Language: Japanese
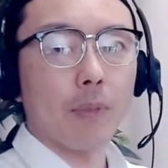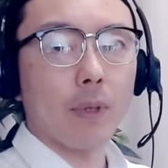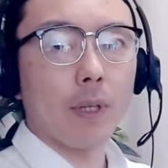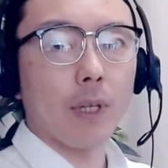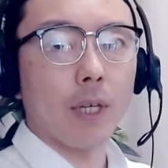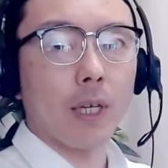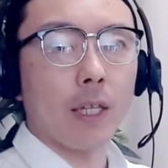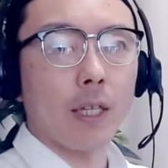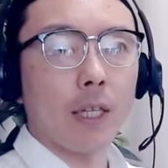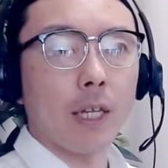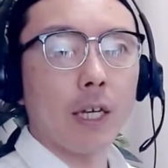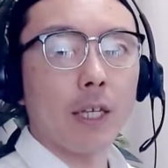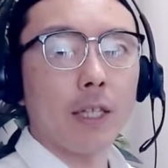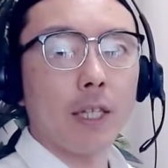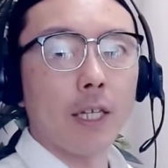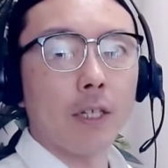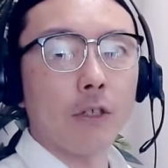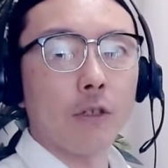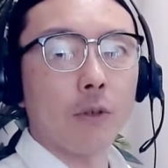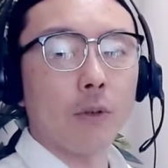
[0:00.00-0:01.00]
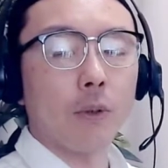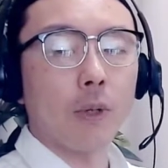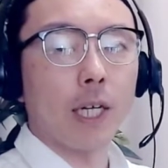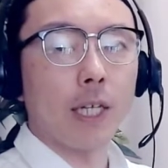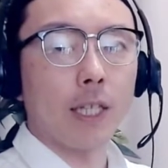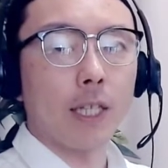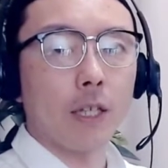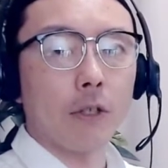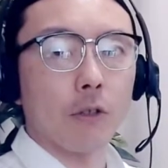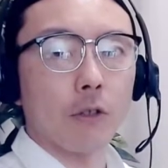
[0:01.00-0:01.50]
えー、泣いている子が
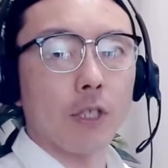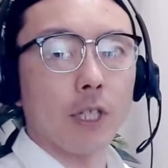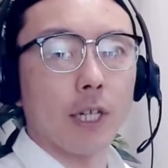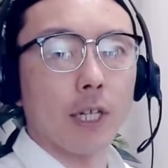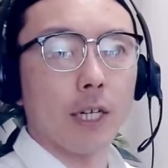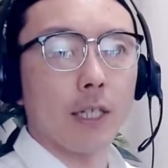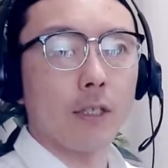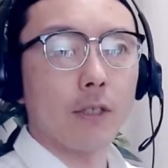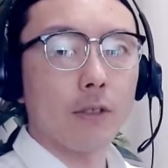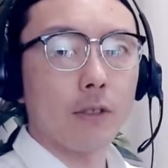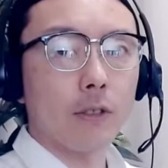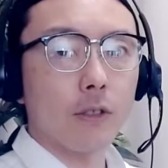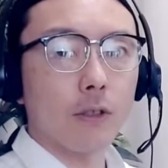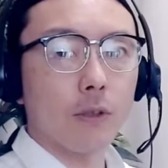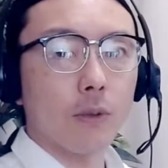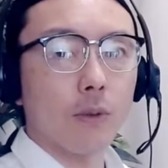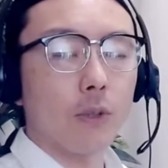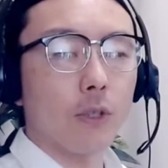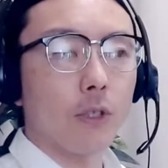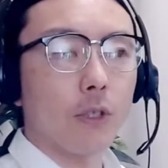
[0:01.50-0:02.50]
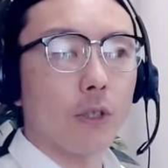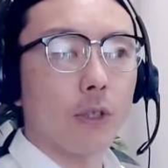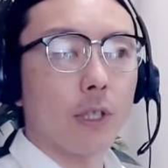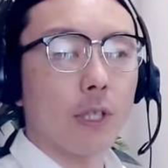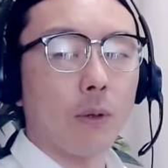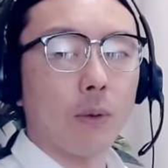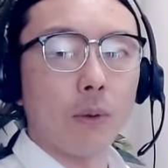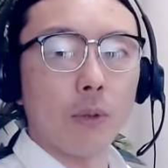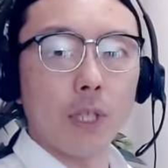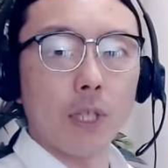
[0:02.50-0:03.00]
いたとしたら、すぐそういった
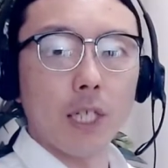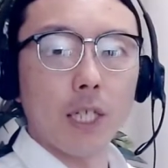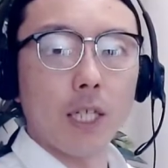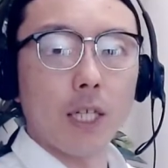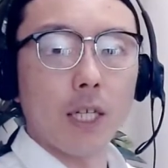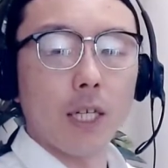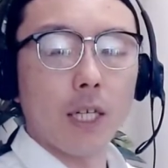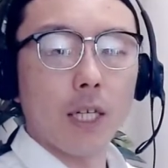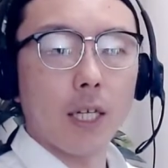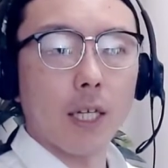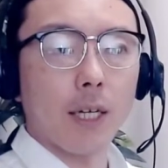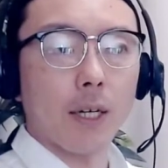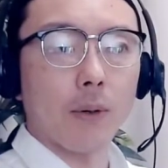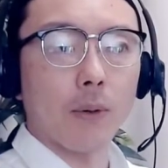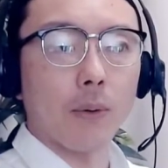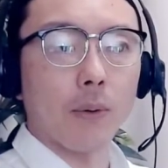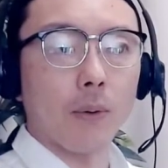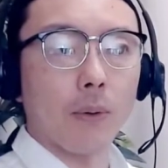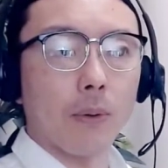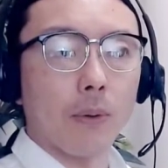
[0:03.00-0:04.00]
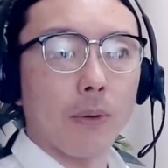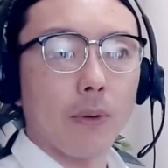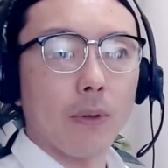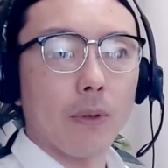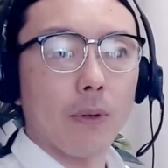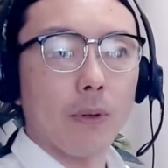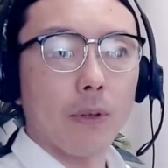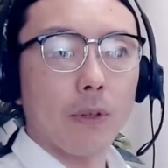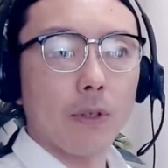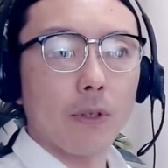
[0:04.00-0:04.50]
子に、えー、こ
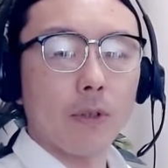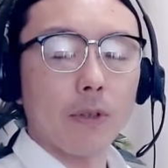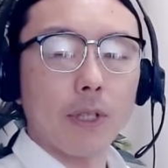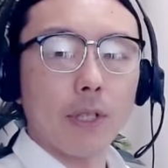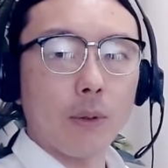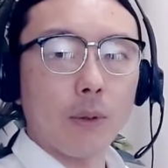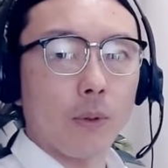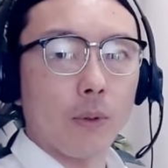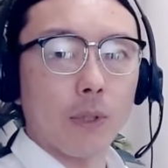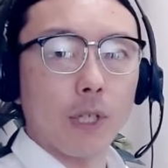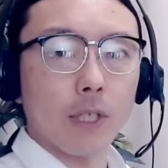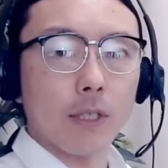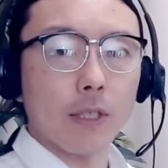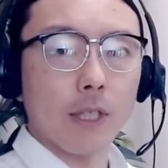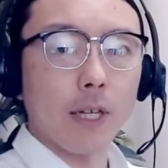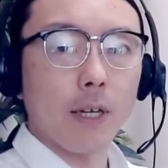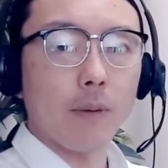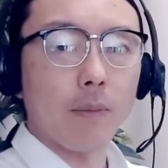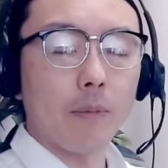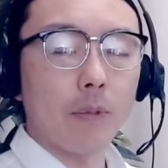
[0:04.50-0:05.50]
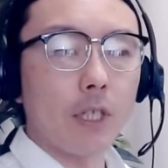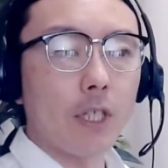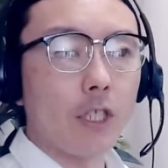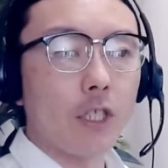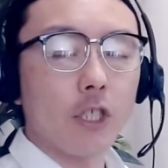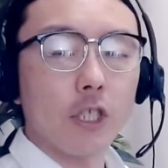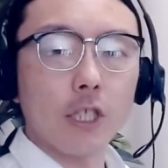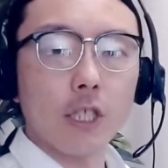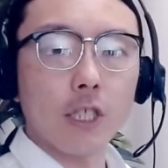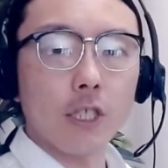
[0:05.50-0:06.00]
うそういった子をですね認
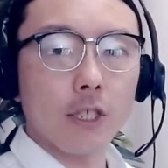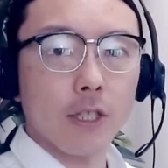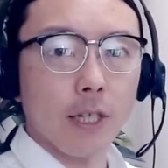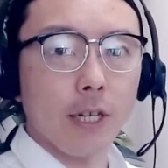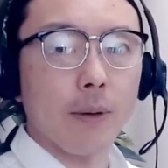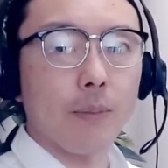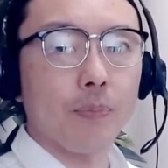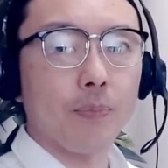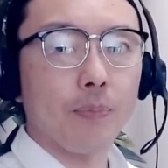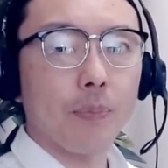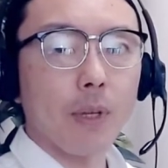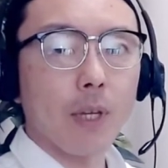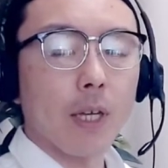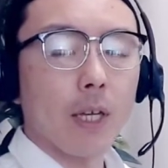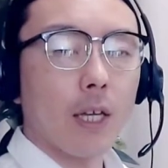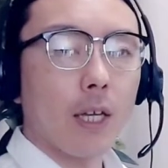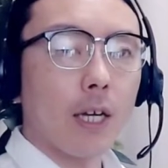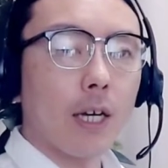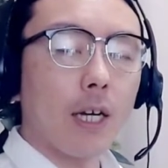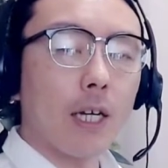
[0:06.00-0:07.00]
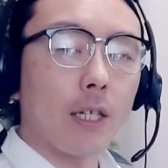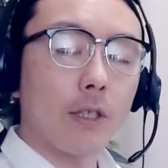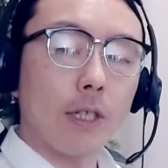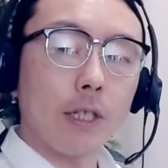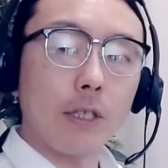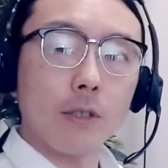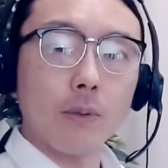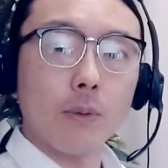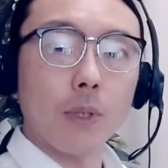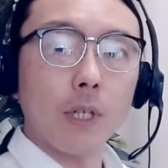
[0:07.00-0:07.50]
識して、あ、あ
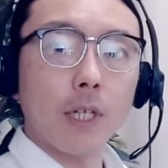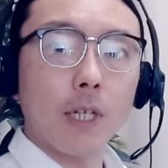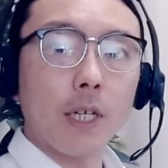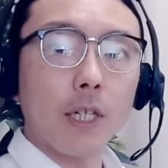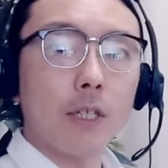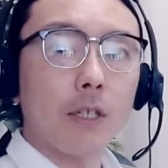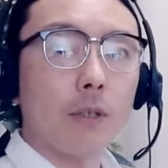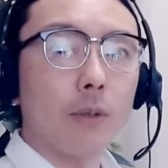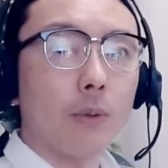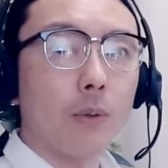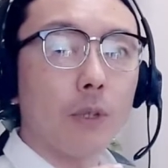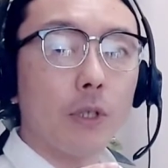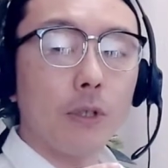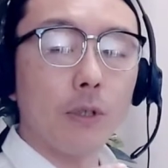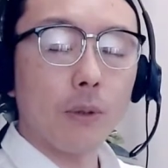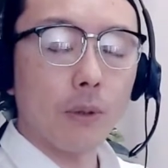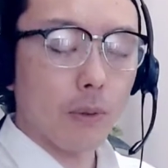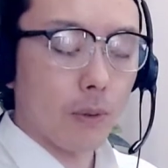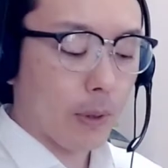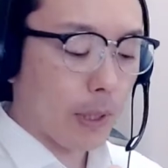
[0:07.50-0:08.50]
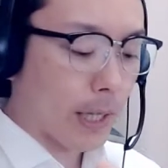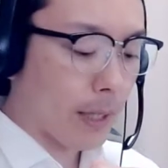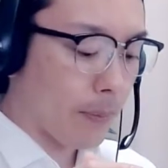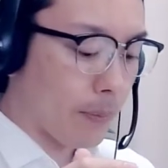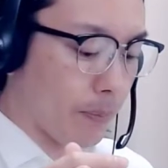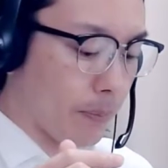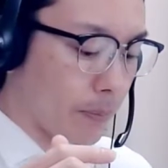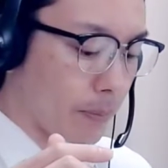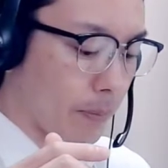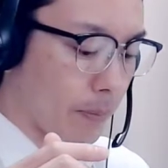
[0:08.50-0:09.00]
そこで泣いてる子いるよとか、
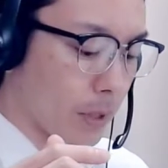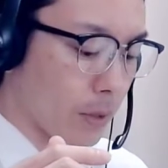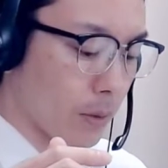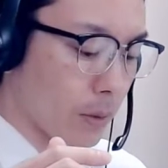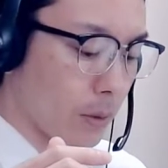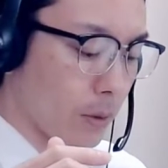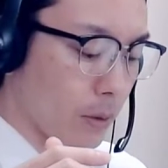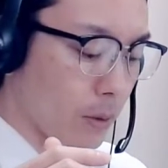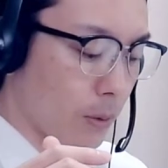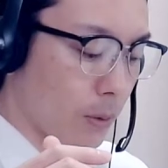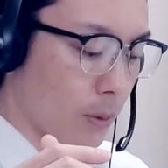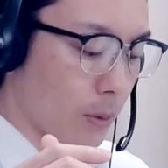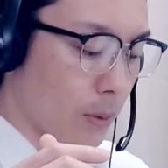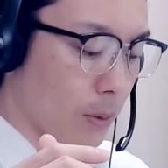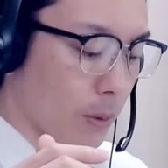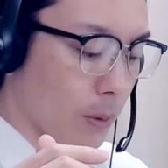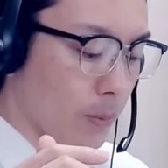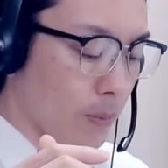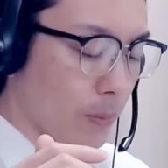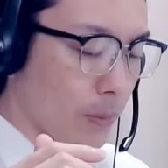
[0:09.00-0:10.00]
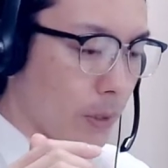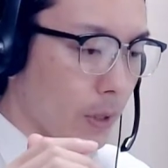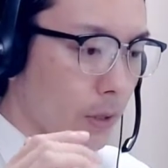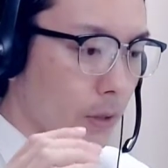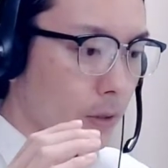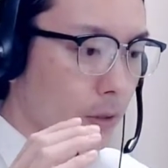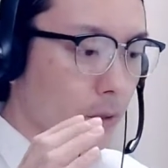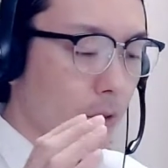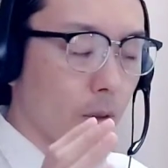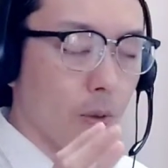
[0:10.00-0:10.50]
まあ、そういうことを
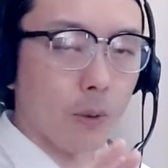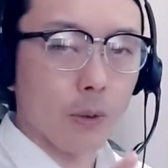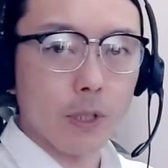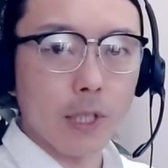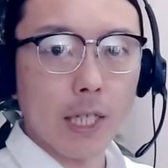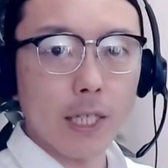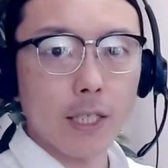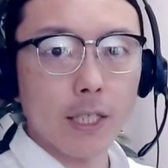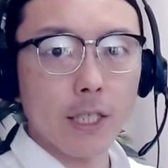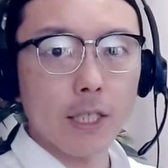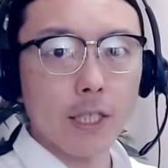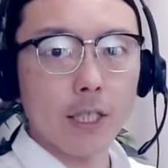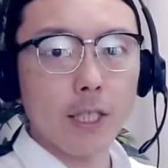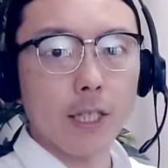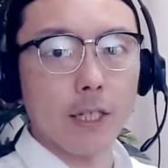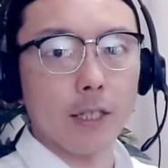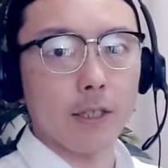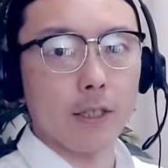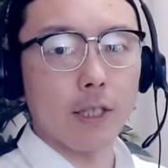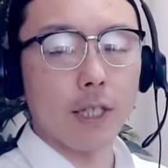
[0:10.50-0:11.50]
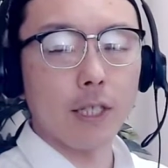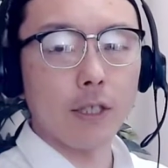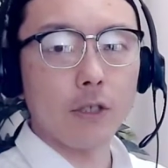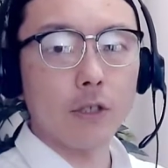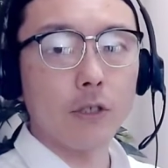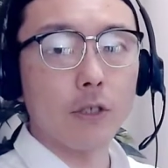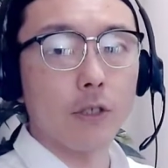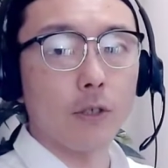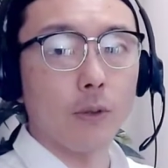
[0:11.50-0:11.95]
すぐこう察知してですね、すぐ